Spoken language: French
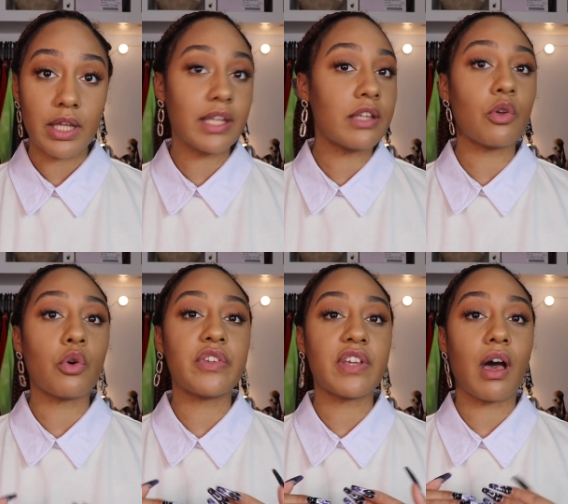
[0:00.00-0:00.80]
et qui n'en
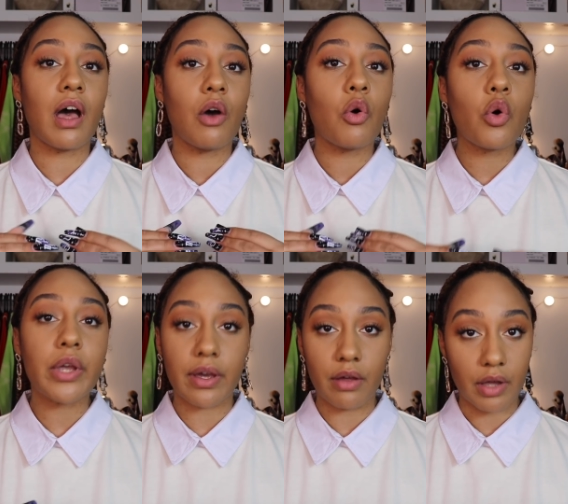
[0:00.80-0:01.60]
retirera
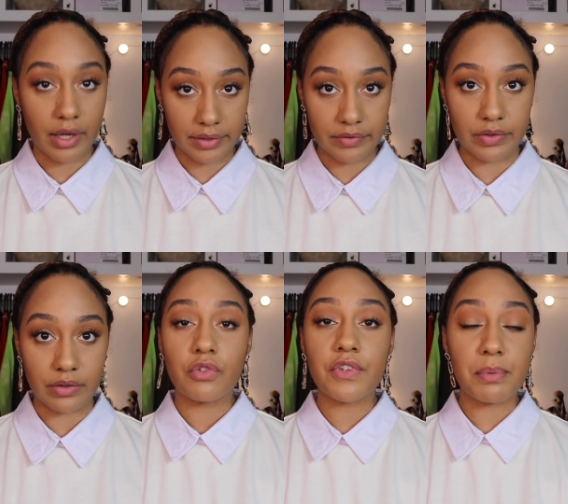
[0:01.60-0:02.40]
aucun crédit.
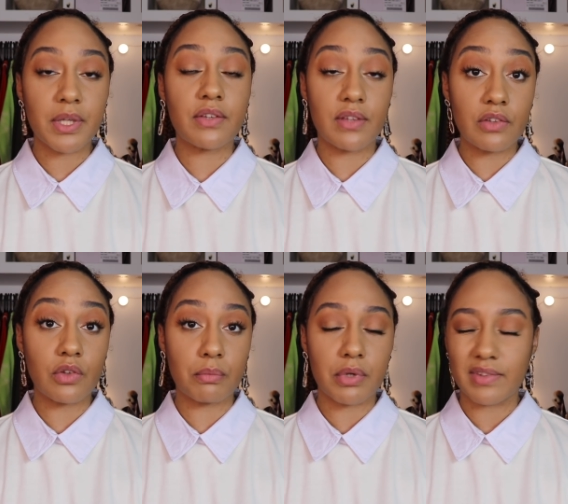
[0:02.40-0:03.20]
Je vous ai pris des
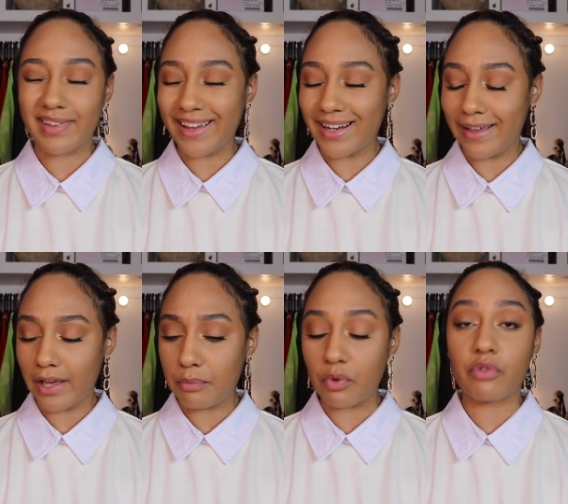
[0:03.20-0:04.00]
exemples très
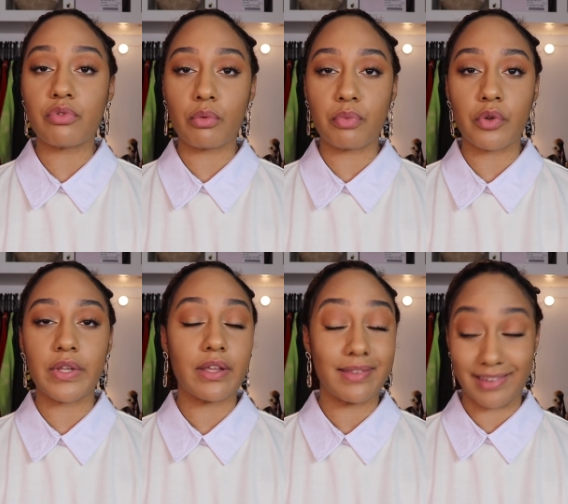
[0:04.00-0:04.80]
clairs pour que vous
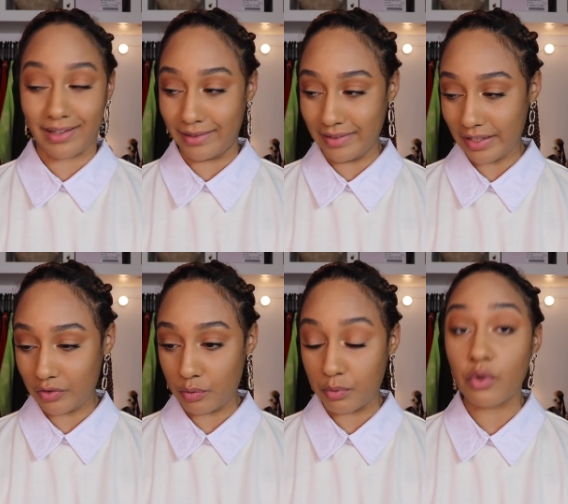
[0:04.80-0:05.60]
compreniez très
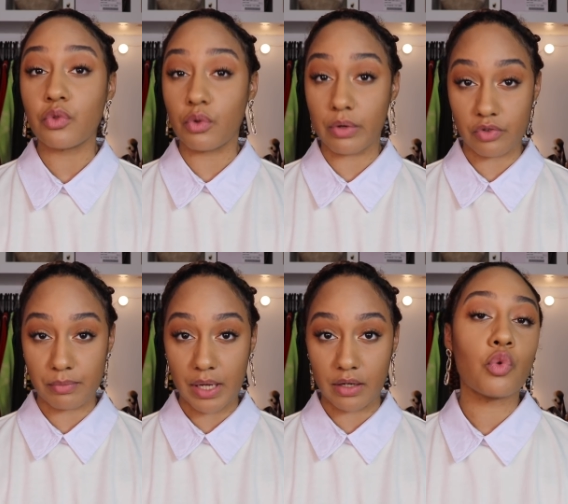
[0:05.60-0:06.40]
directement de quoi je
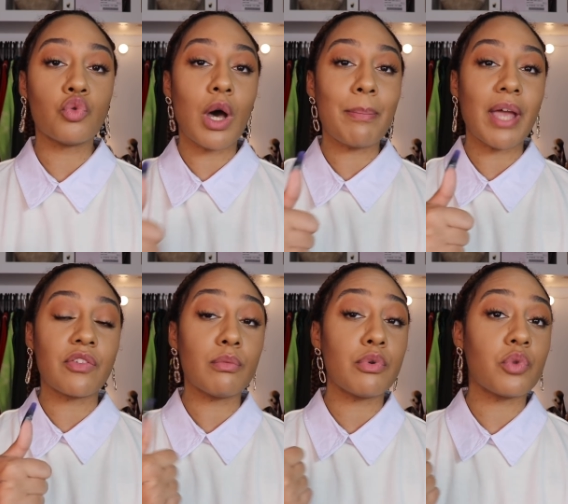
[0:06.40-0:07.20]
parle. On aura par
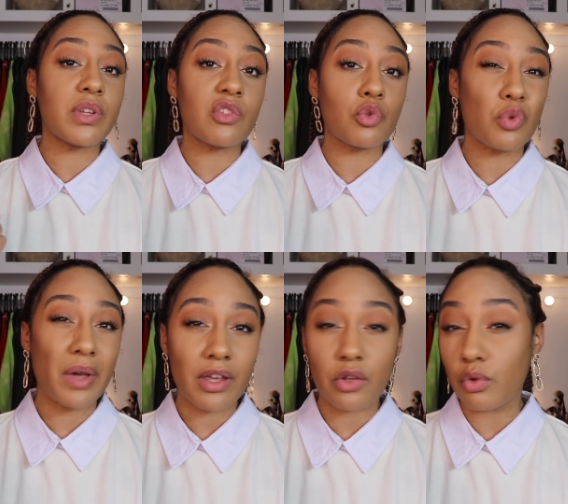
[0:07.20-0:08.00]
exemple le soi-disant
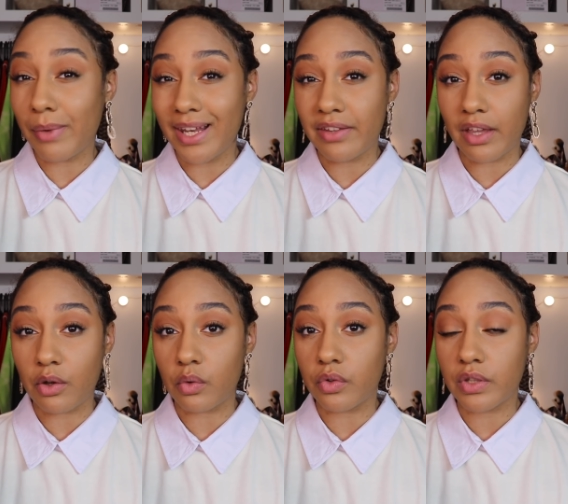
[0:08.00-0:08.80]
twerk de Miley
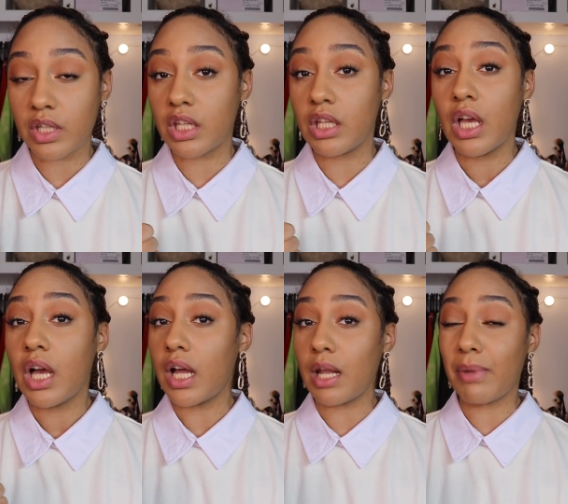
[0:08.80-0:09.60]
Cyrus, qui,
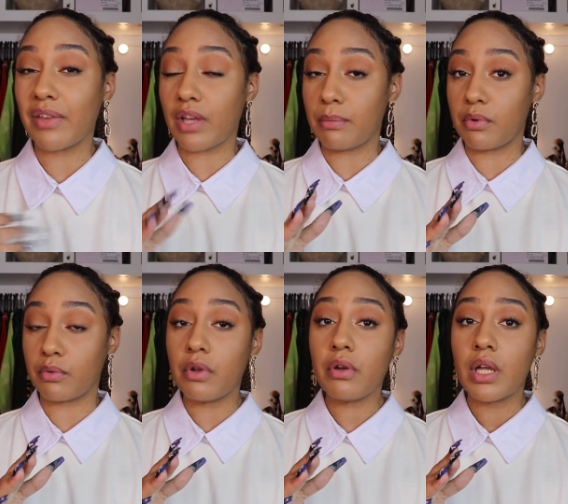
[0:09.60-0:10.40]
à la base,
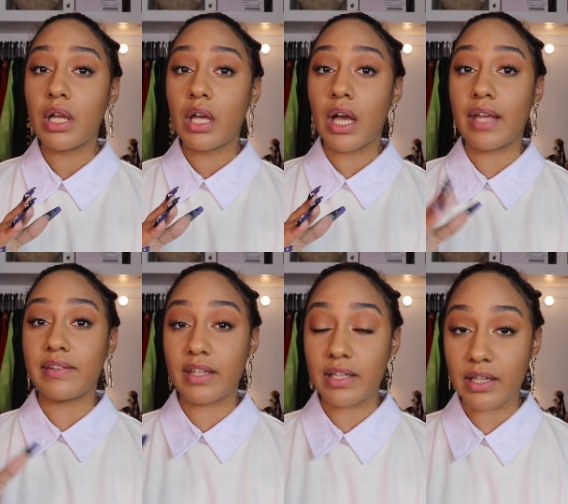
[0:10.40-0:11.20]
rappelons-le, a
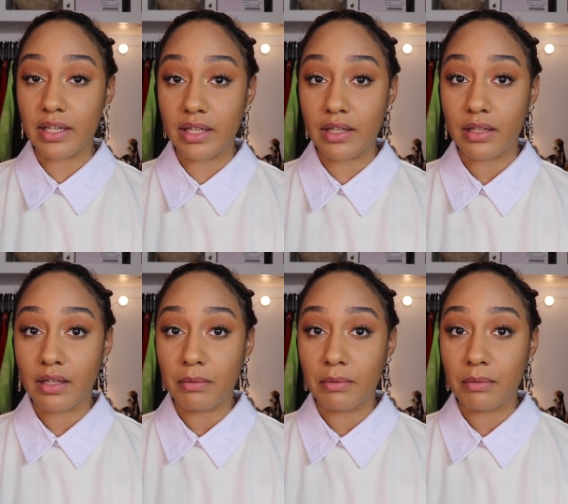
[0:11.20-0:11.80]
été créé